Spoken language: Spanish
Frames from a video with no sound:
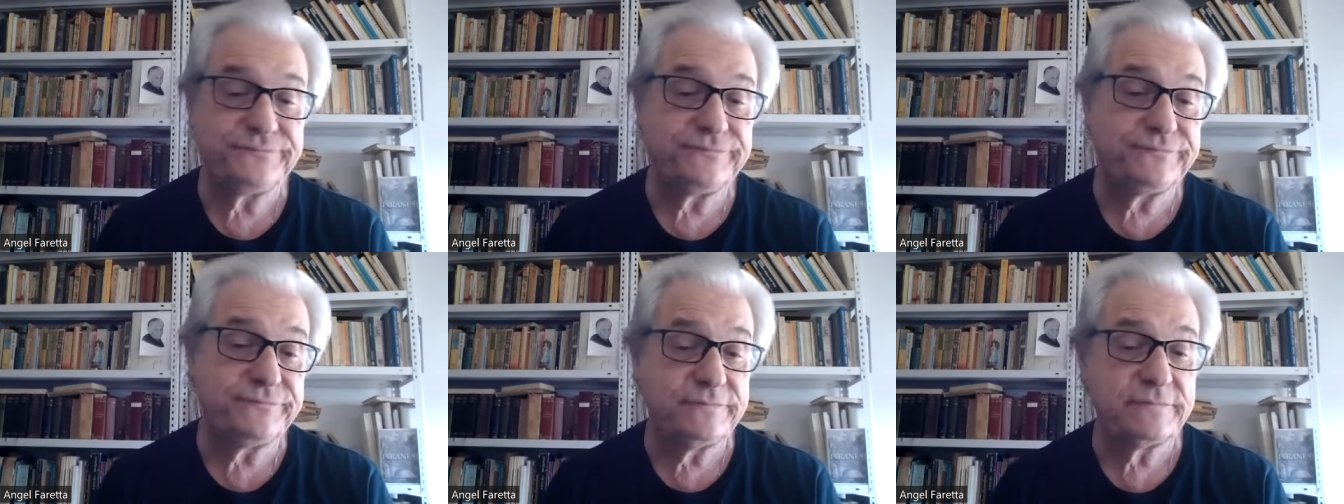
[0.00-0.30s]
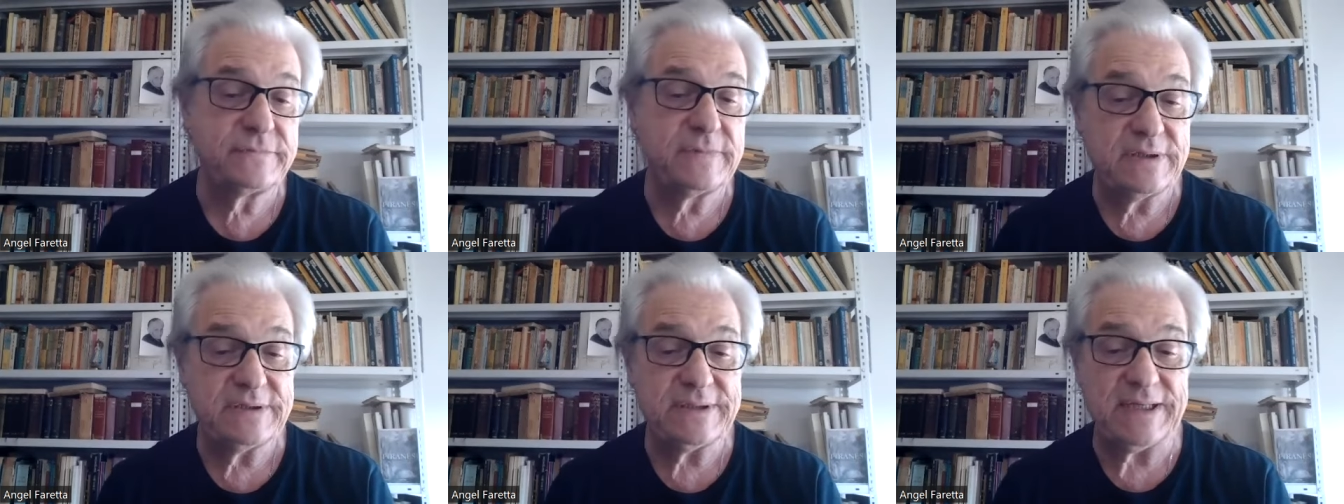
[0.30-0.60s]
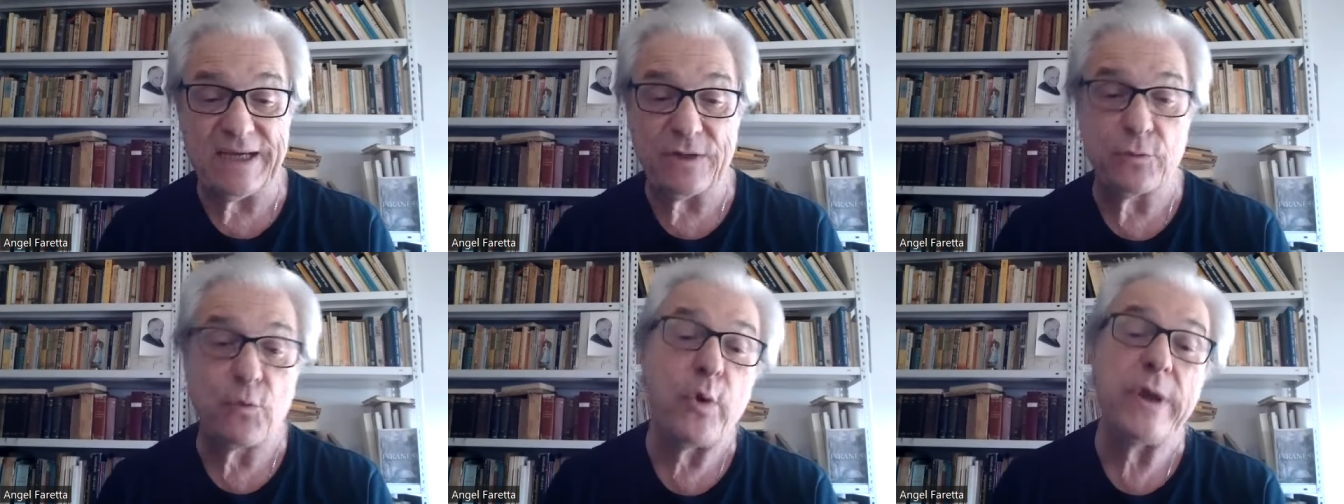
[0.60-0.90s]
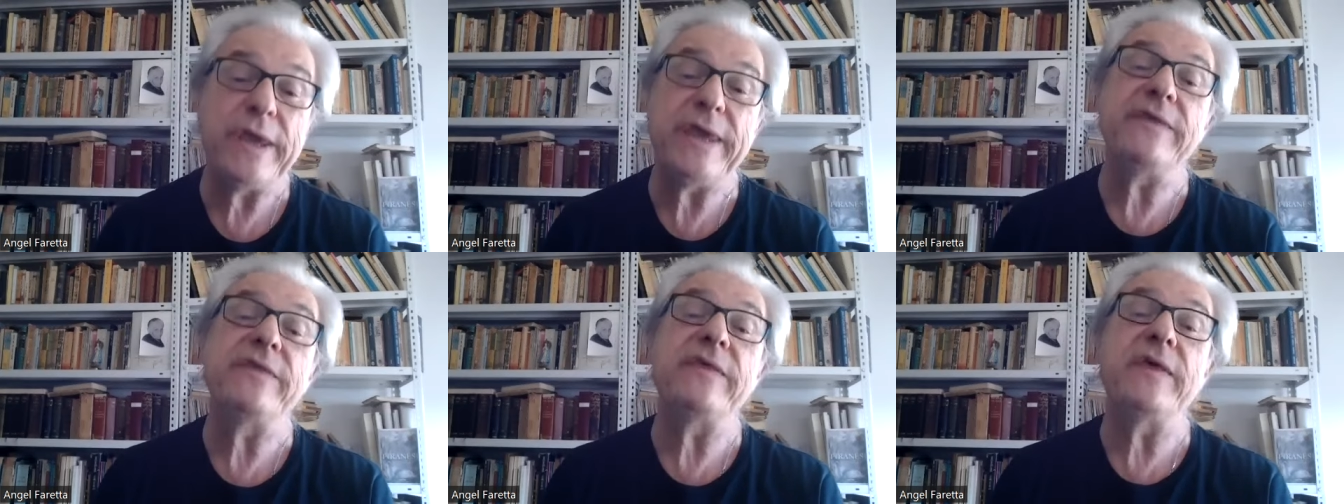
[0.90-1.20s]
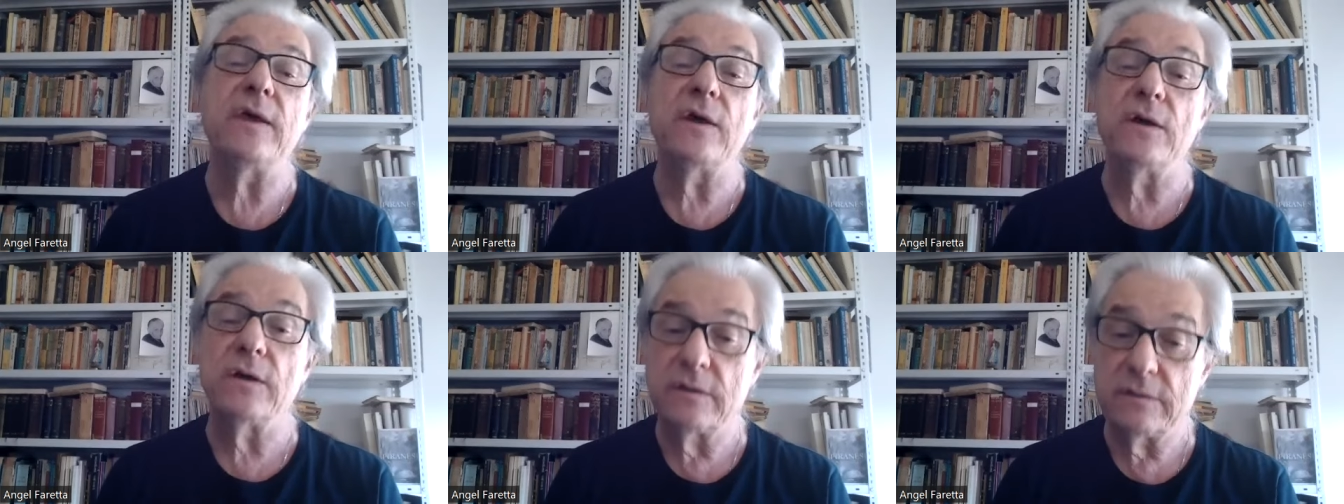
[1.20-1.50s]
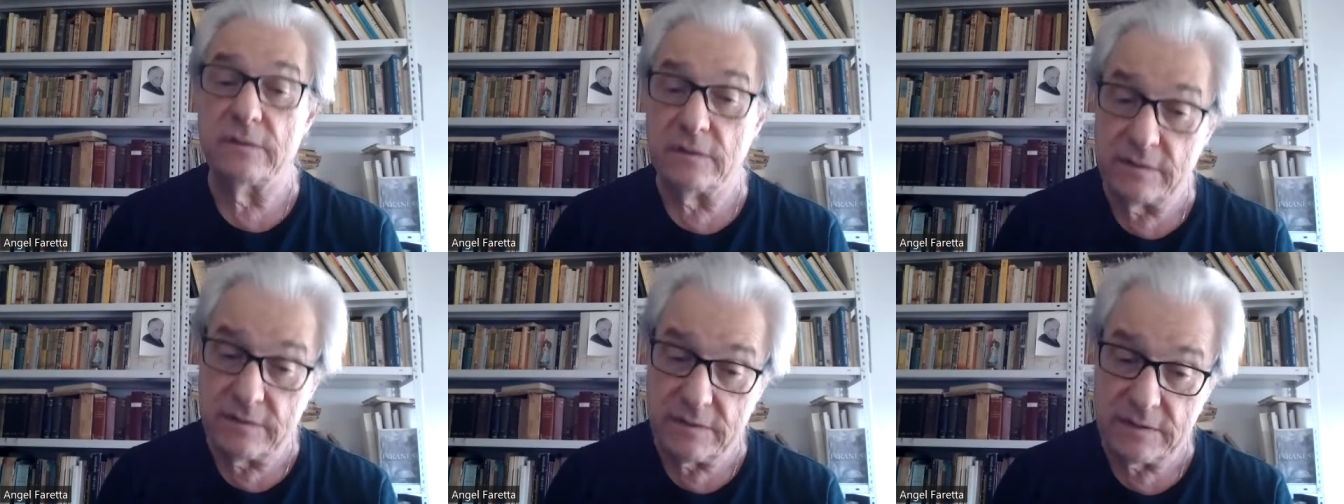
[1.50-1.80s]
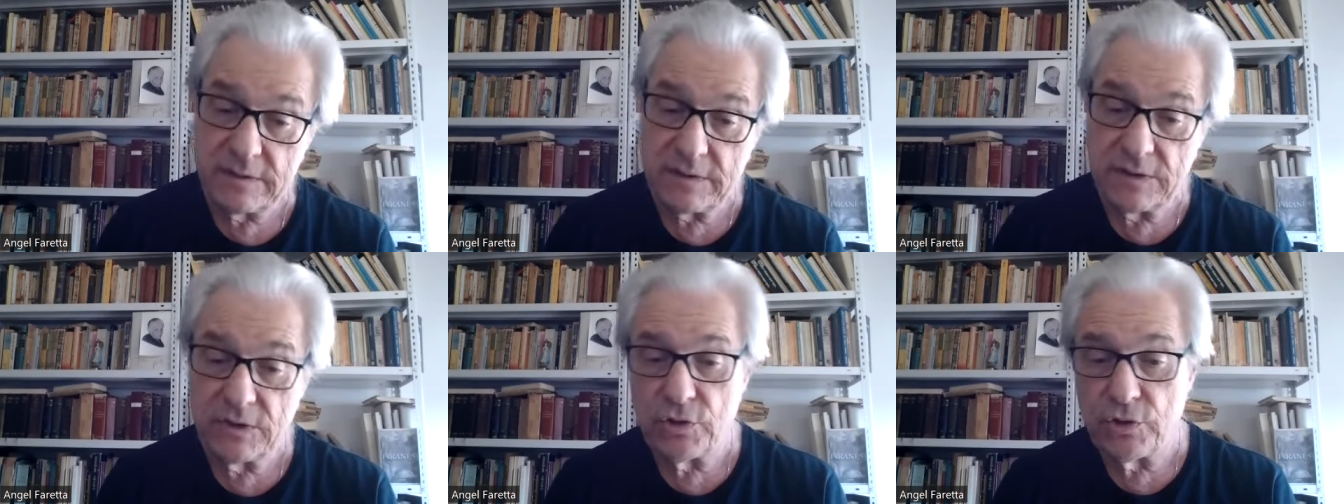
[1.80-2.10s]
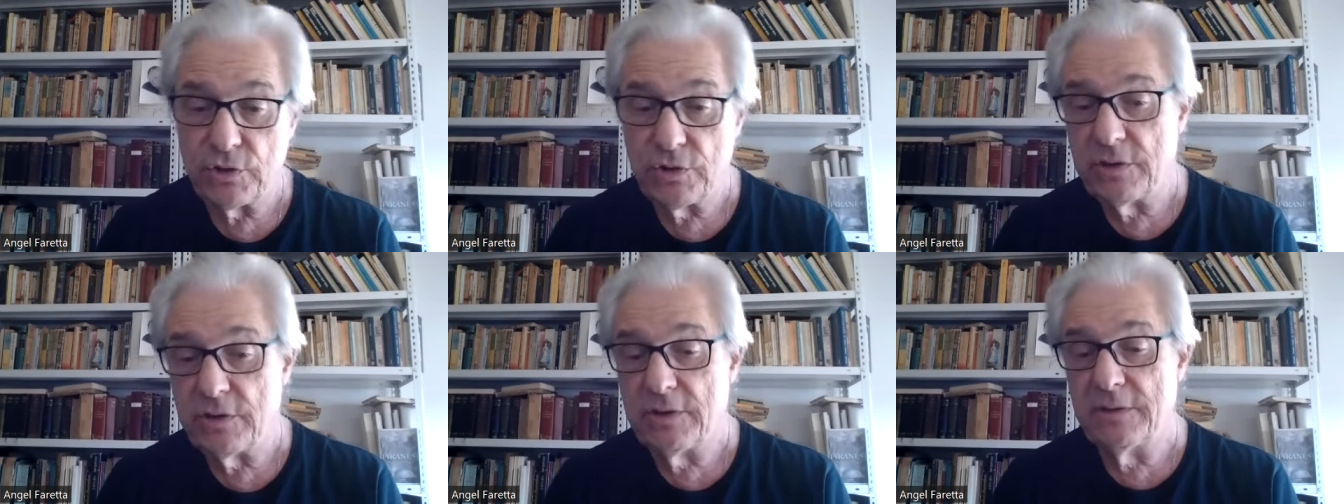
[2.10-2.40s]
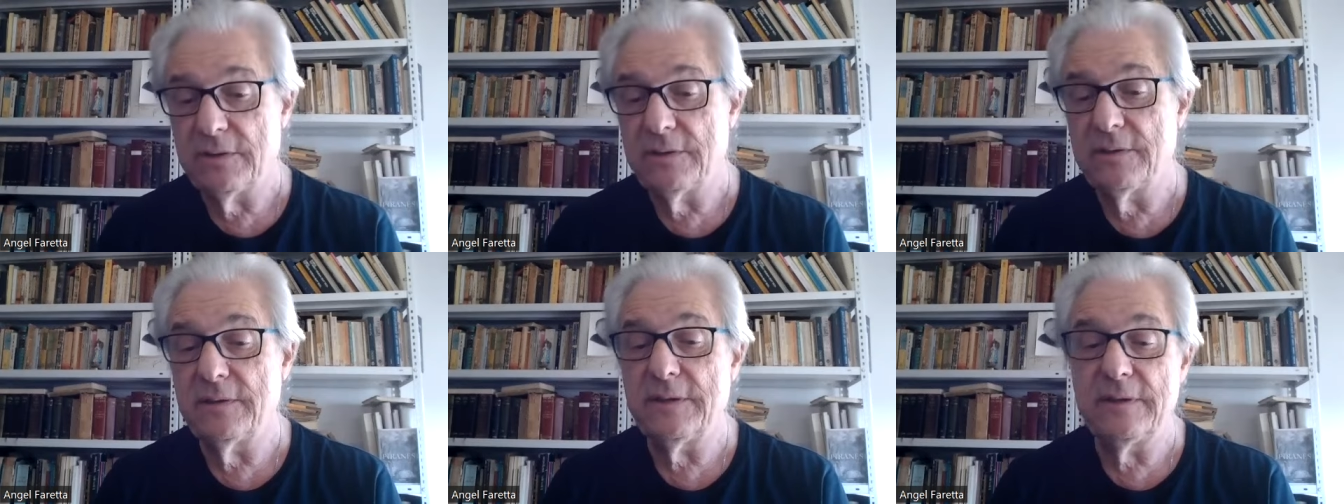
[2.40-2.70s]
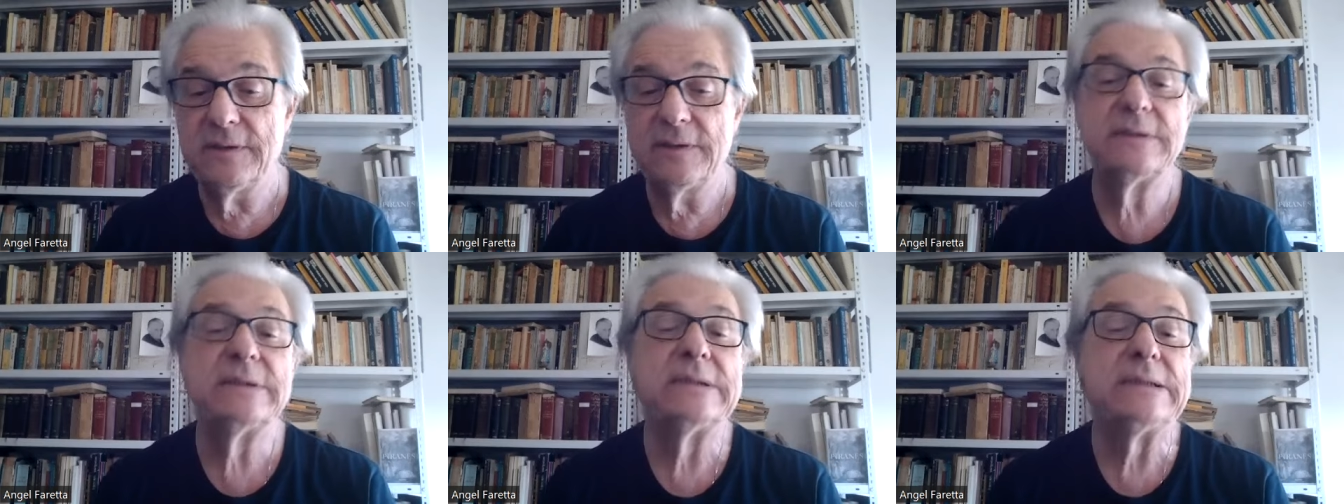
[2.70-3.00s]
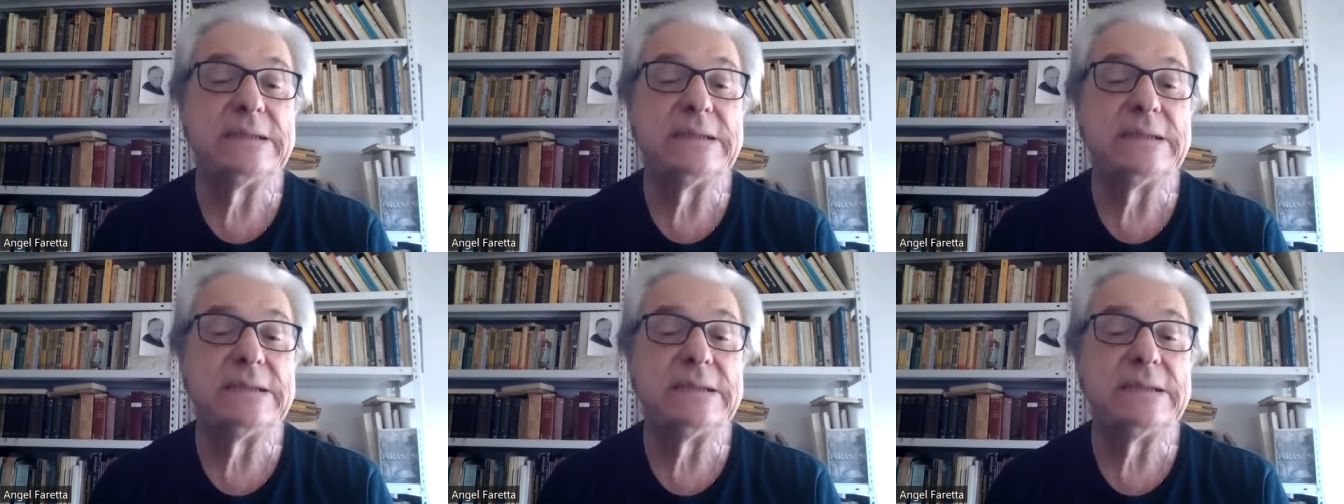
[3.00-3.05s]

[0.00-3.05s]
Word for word: Mm, es video. ¿eh? ¿Eh?